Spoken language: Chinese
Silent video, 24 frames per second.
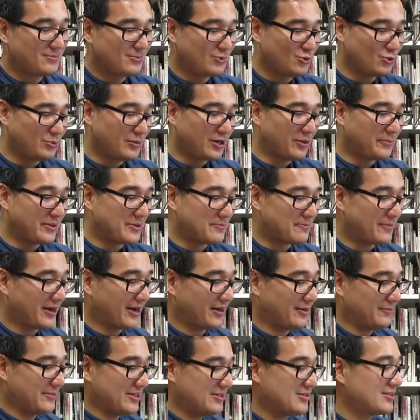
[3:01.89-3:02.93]
路霸品
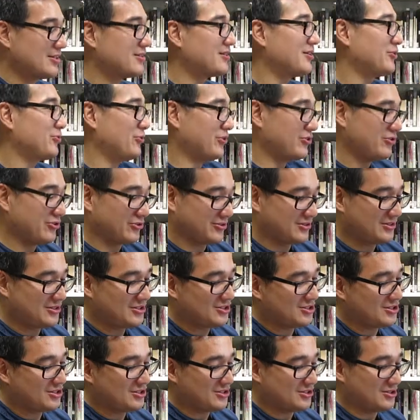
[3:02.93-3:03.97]
牌名称的缘由
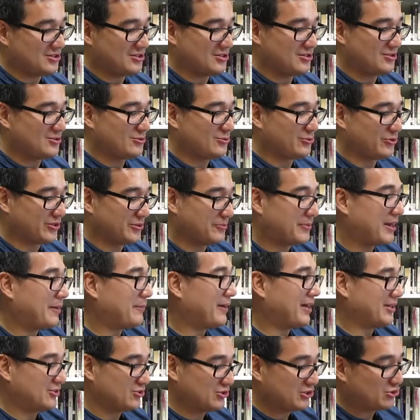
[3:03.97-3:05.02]
是我的爸
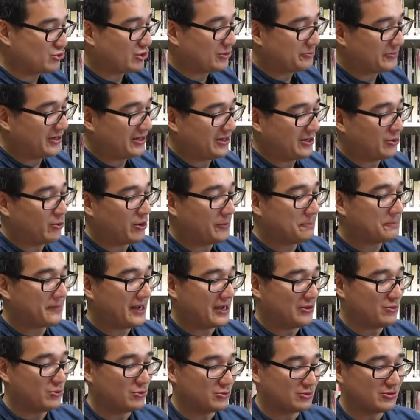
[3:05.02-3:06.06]
爸，就是创办人黄百
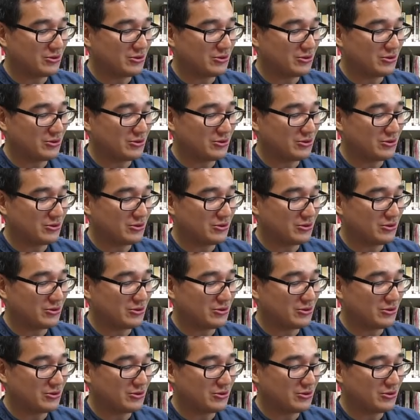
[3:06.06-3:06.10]
禄。